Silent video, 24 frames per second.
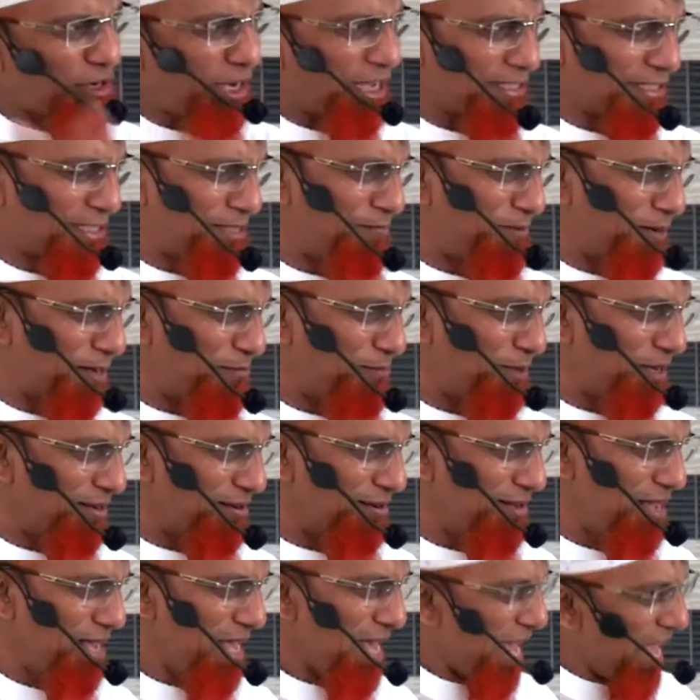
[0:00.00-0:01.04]
করে আসতে পারবেন
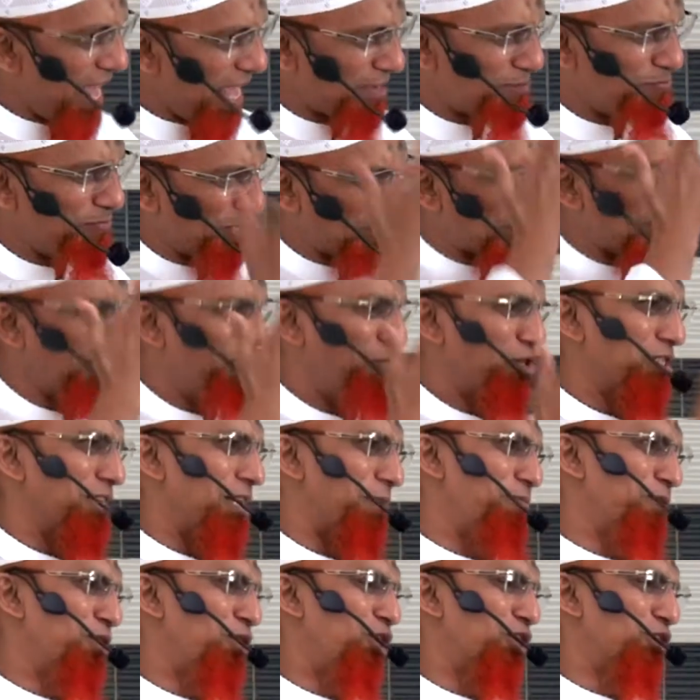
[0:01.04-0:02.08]
এক মাসের মধ্যে
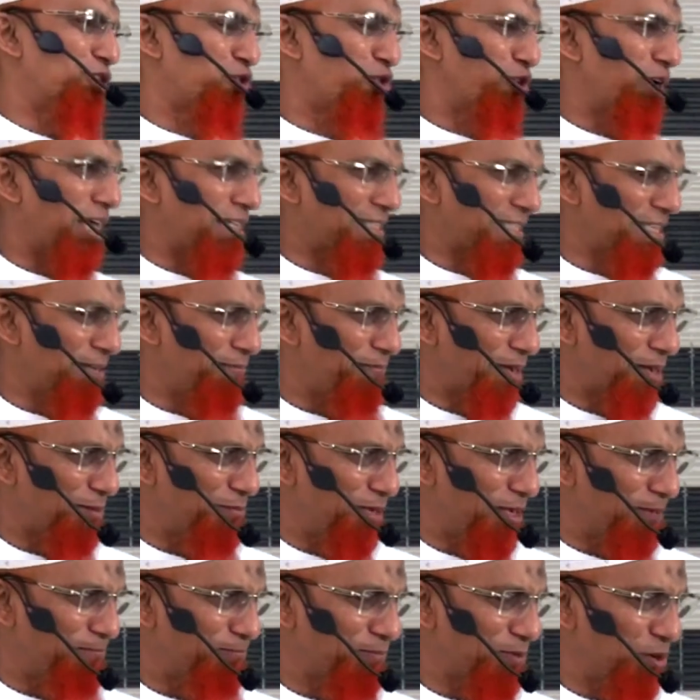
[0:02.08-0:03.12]
আপনি হজ করে আসতে
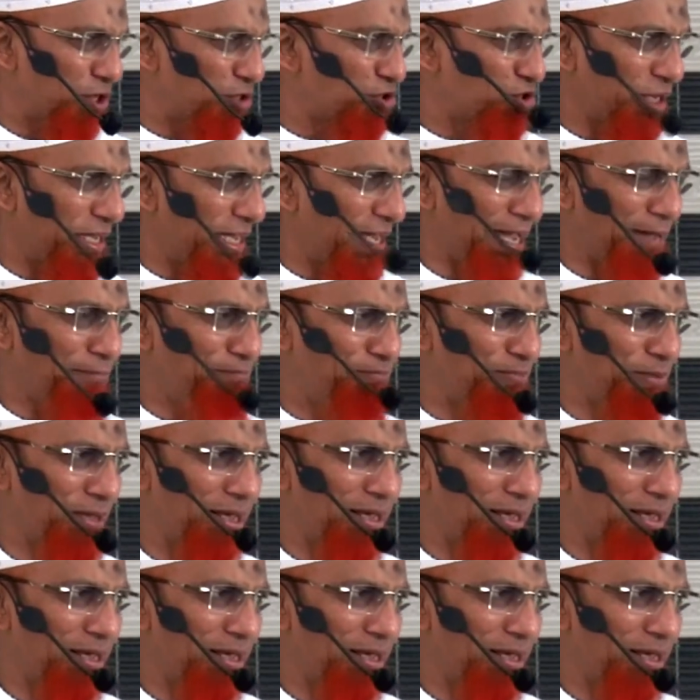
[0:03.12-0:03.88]
পারবেন অতএব